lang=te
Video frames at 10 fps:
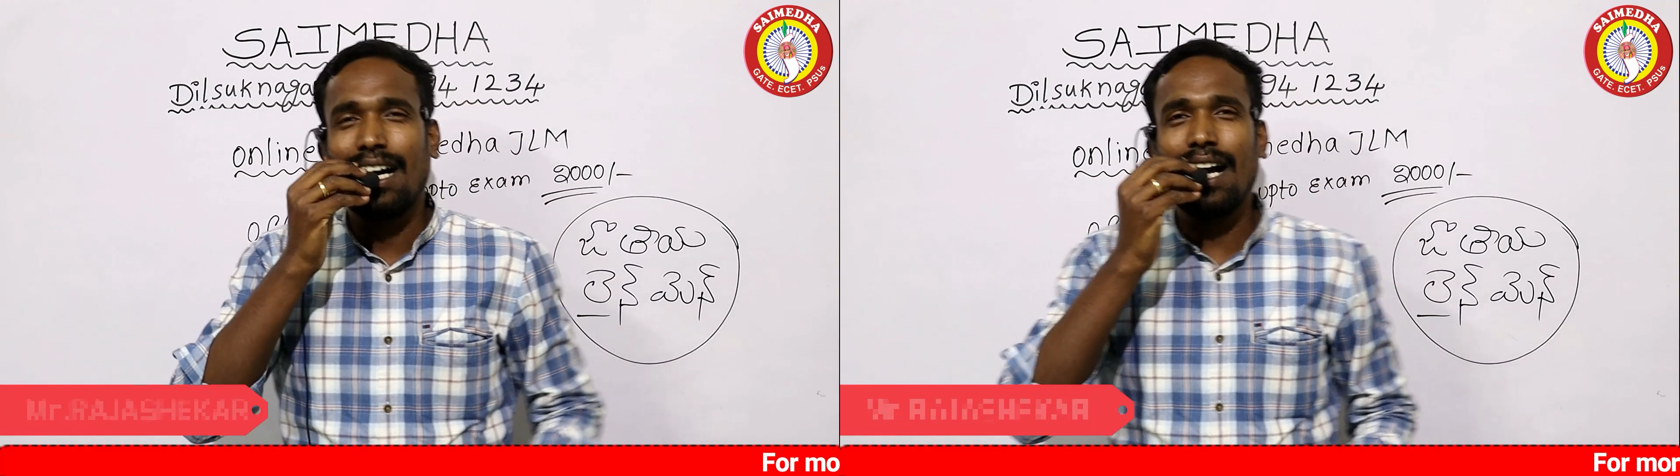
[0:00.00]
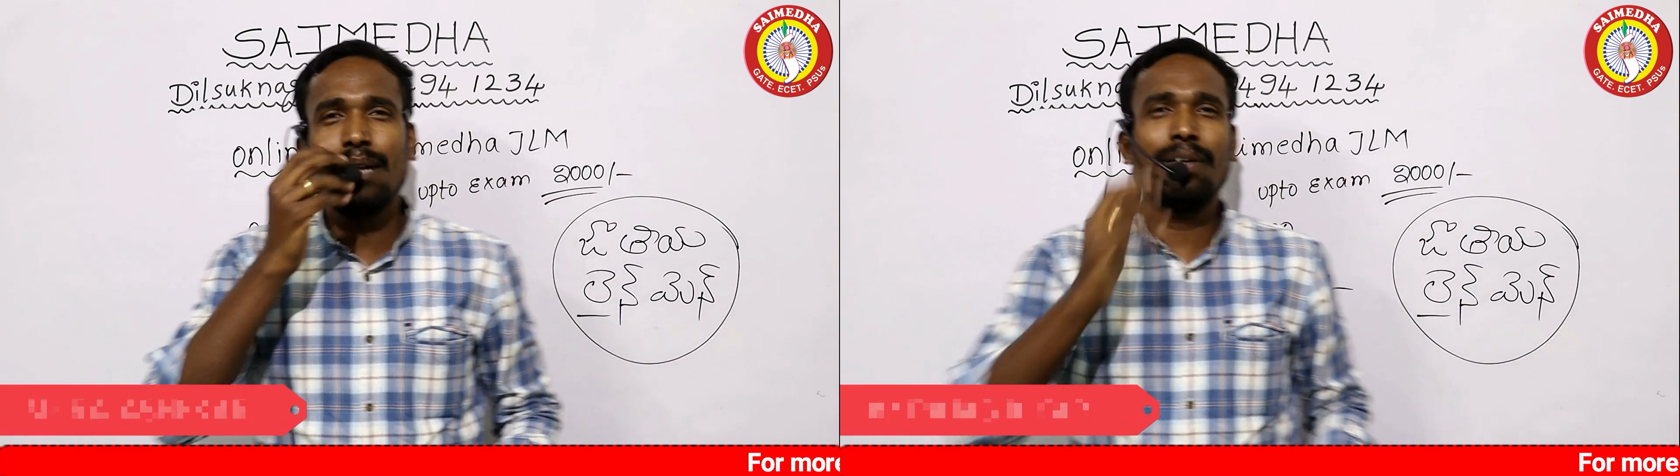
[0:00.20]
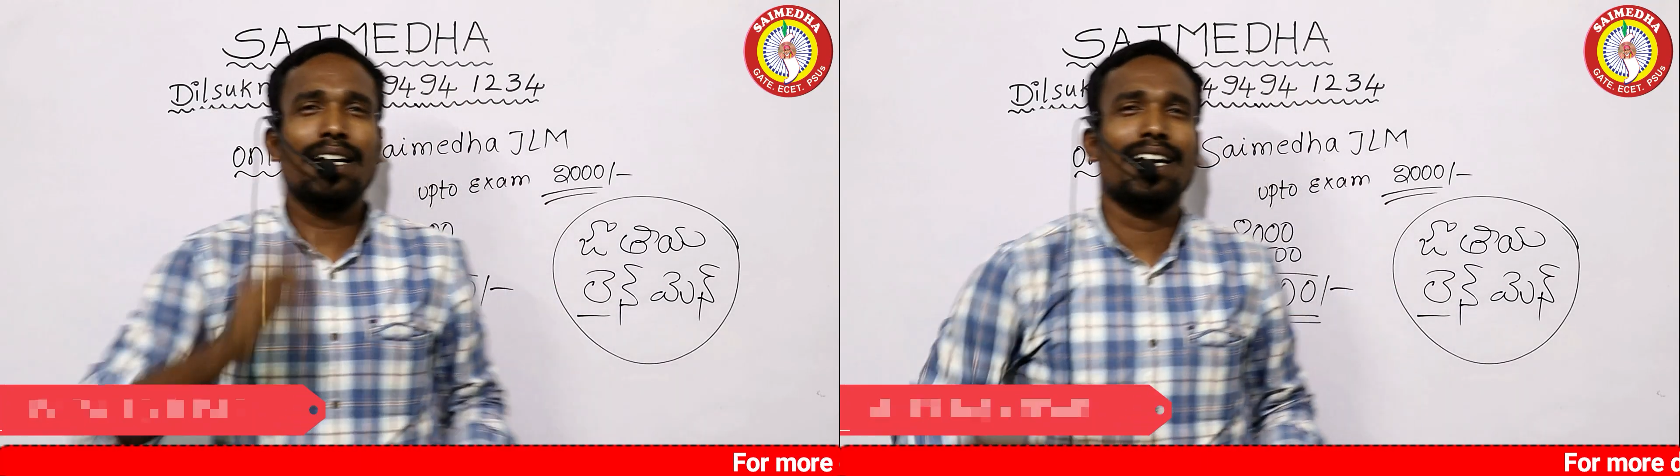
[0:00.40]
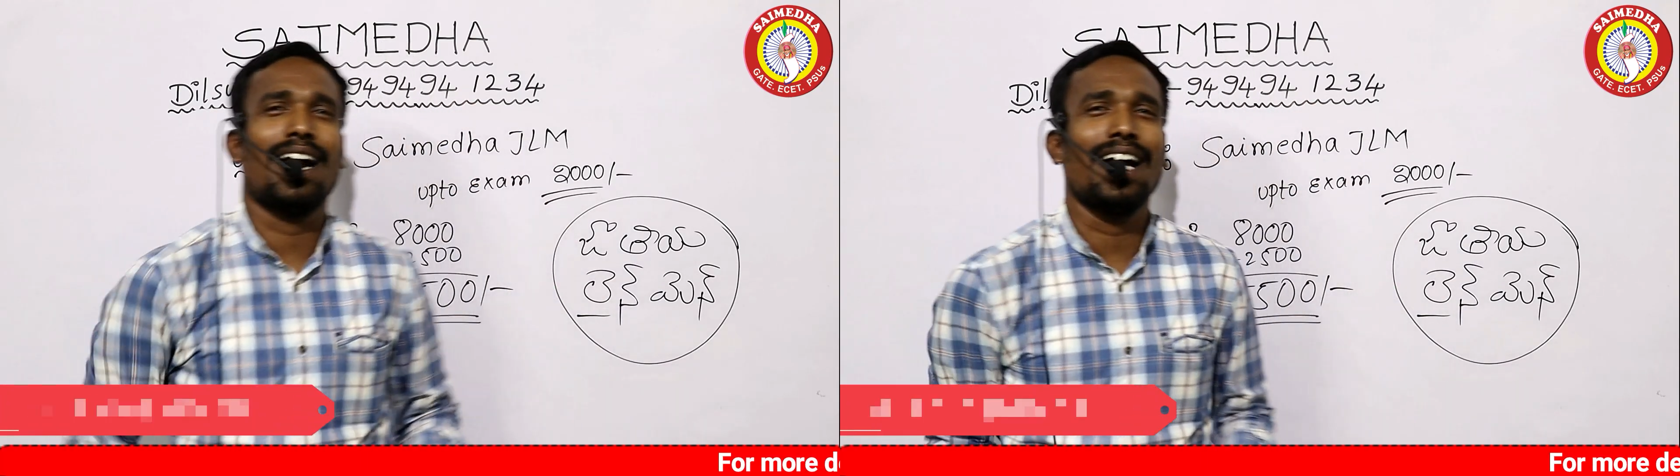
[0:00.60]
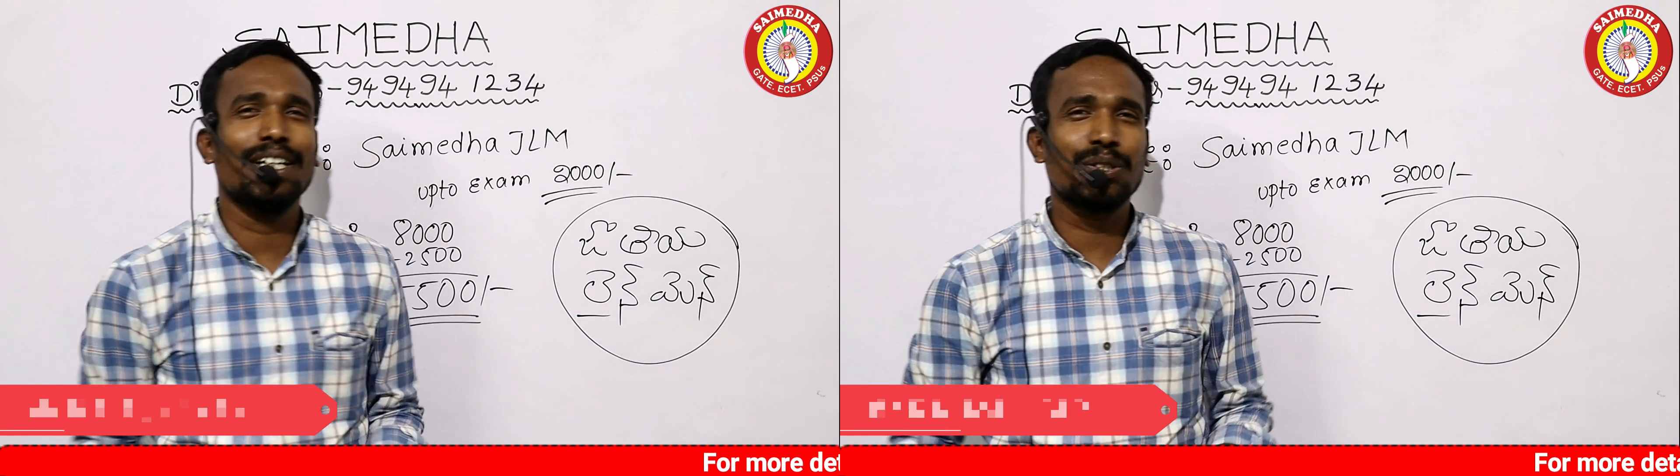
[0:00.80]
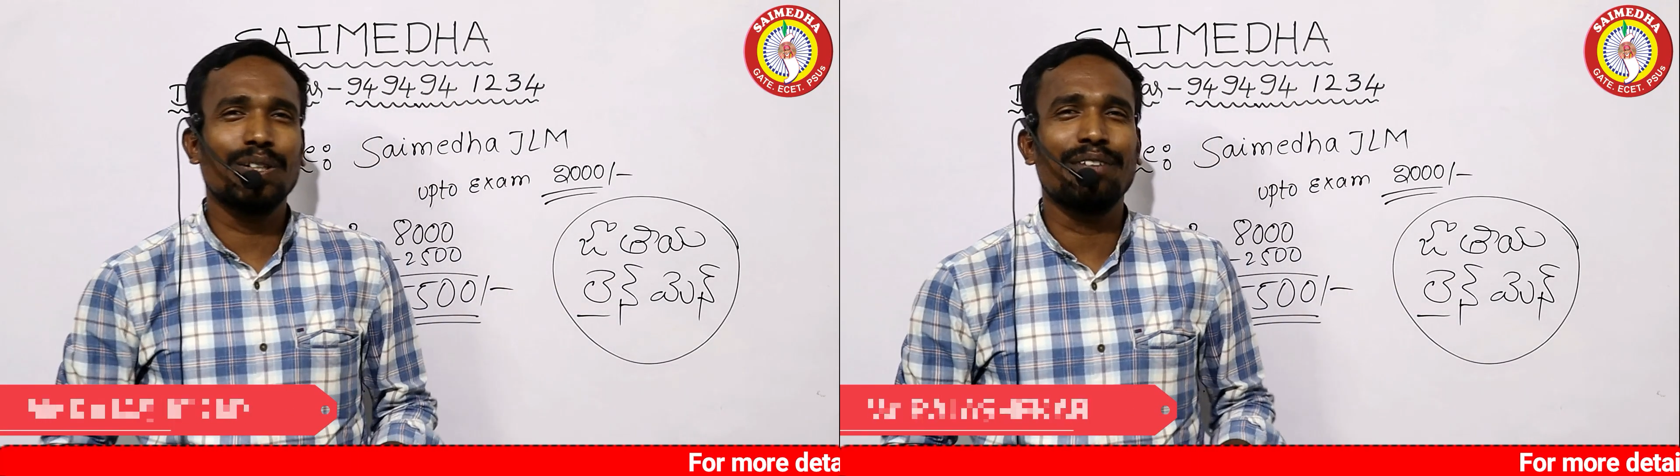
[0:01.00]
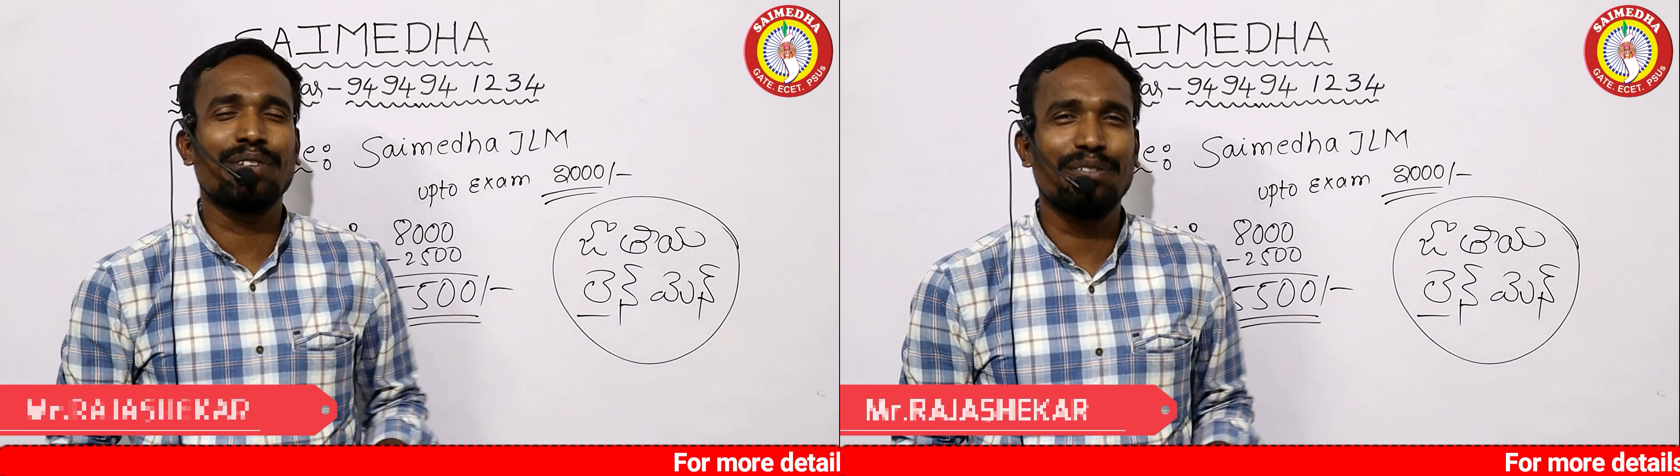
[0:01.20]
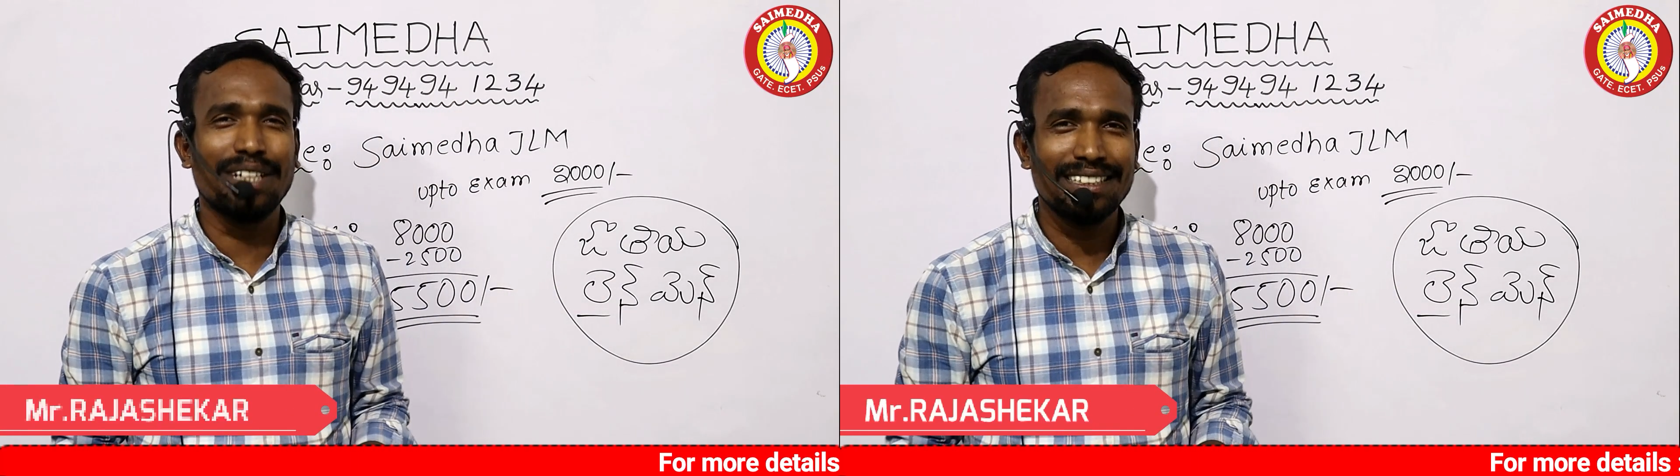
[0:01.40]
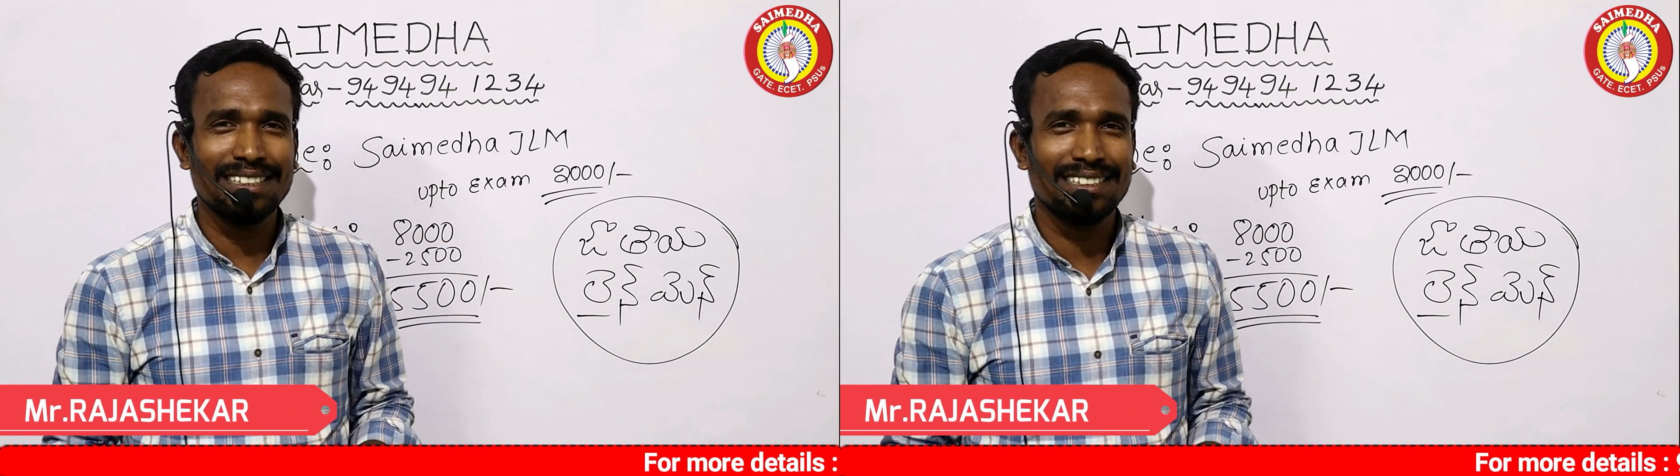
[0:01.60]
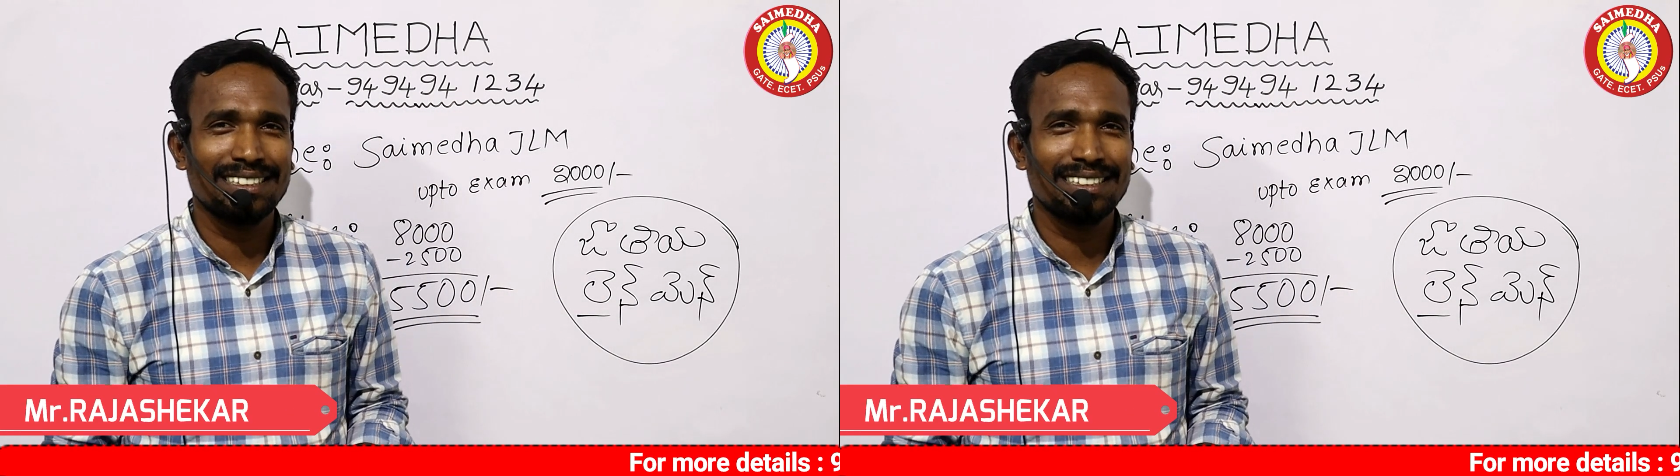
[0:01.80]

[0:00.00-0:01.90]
హాయ్ మై హాయ్ టు ఎవ్రీవన్